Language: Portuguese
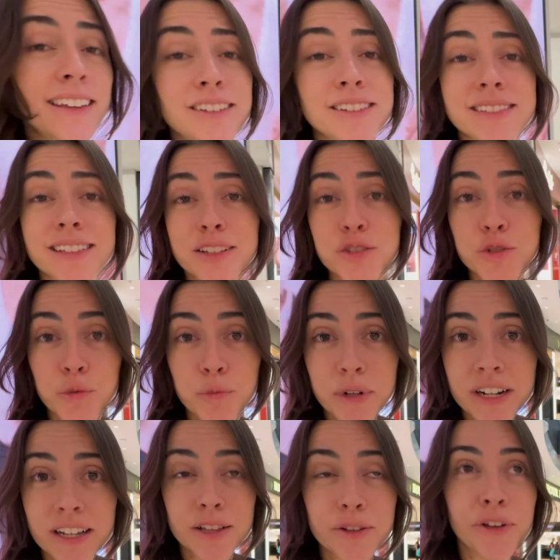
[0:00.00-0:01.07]
E está super
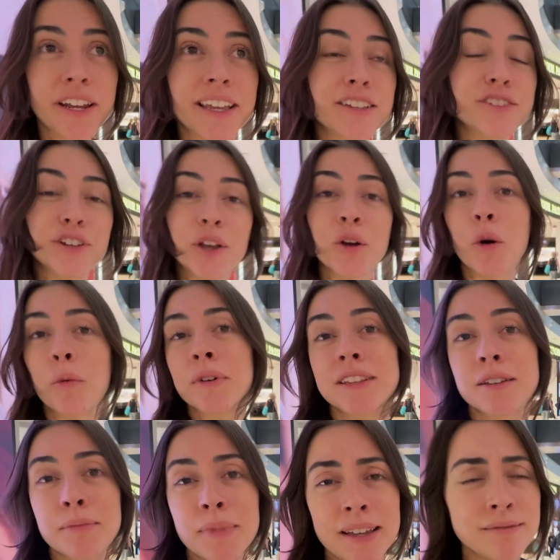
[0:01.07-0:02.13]
calor aqui já em Roma
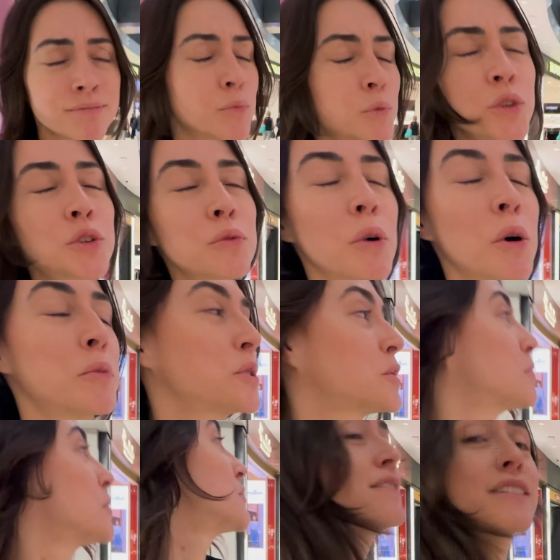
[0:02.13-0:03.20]
também. Muito bom, muito
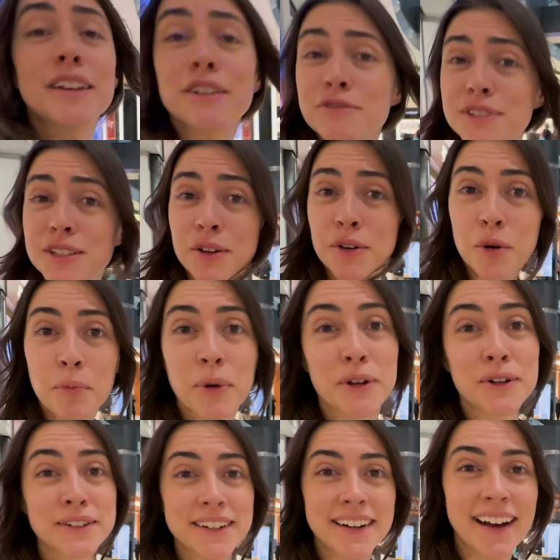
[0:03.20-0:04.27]
bom. Verãozinho europeu.